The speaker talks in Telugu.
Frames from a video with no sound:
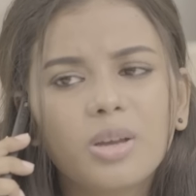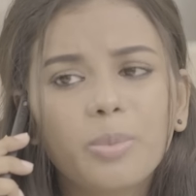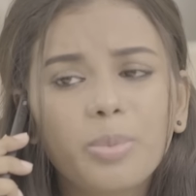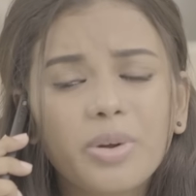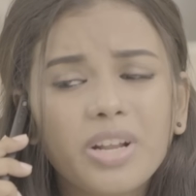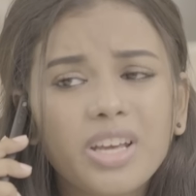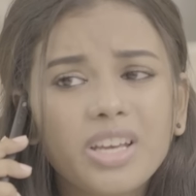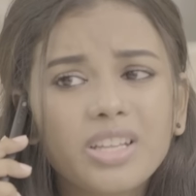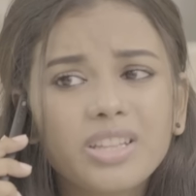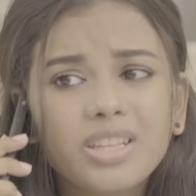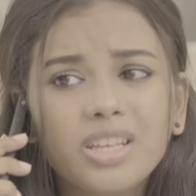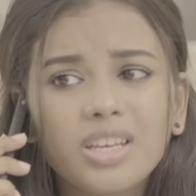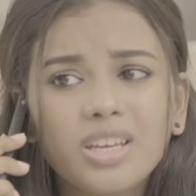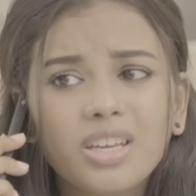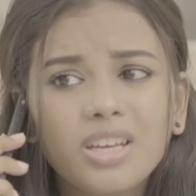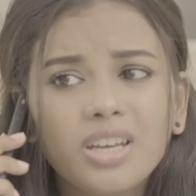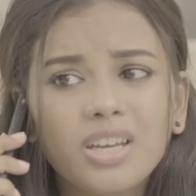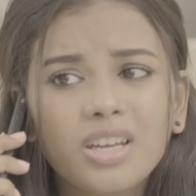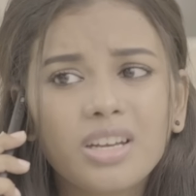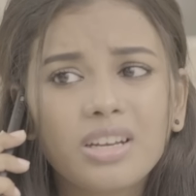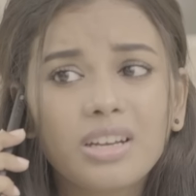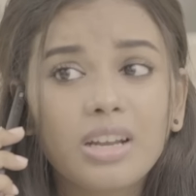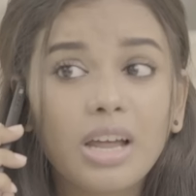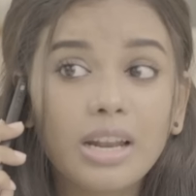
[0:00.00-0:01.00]
ఇప్పుడేంది
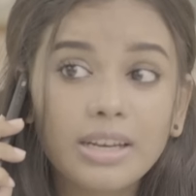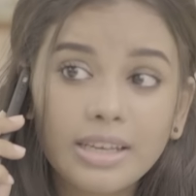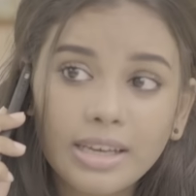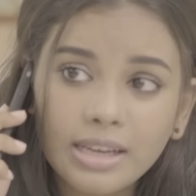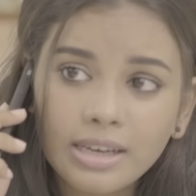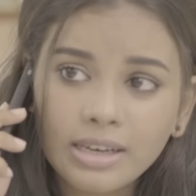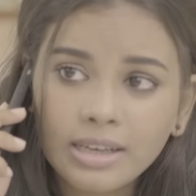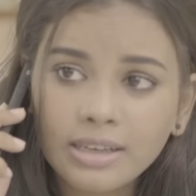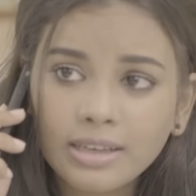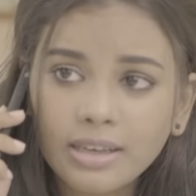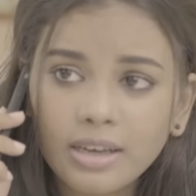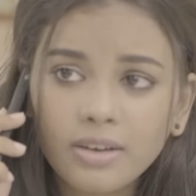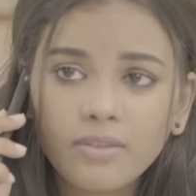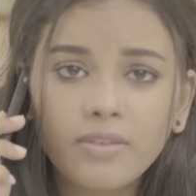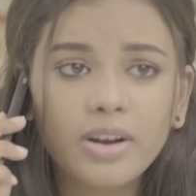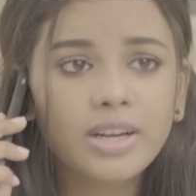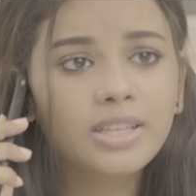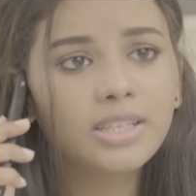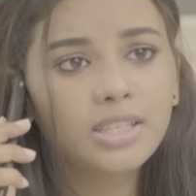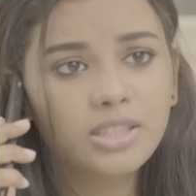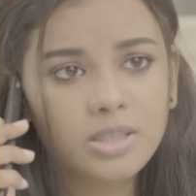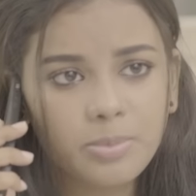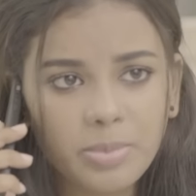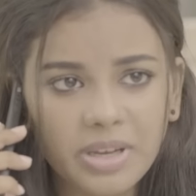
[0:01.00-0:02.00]
నాలుగేళ్ళు అయినాక
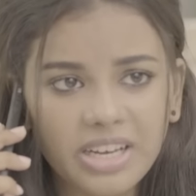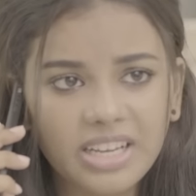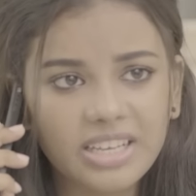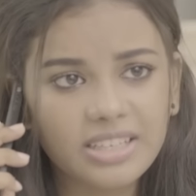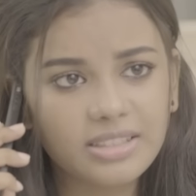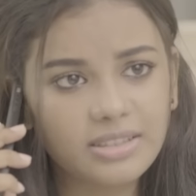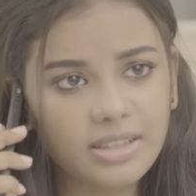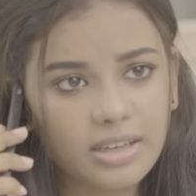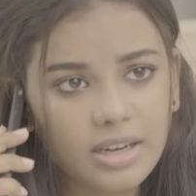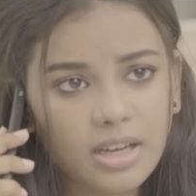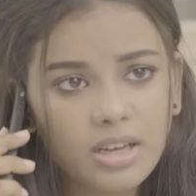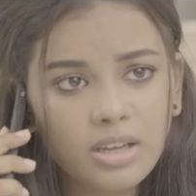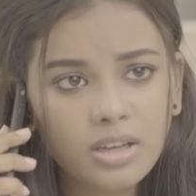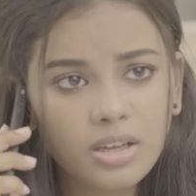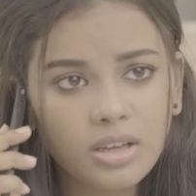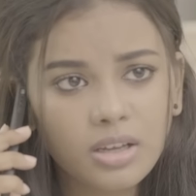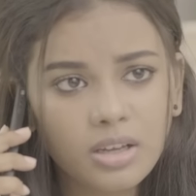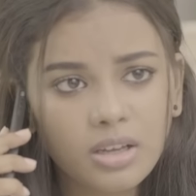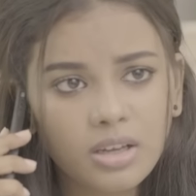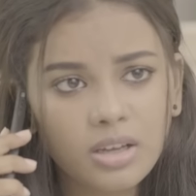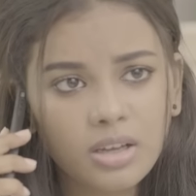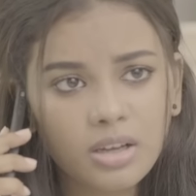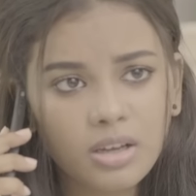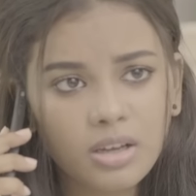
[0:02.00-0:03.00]
వాడికి ఇచ్చి పెళ్లి చేస్తారా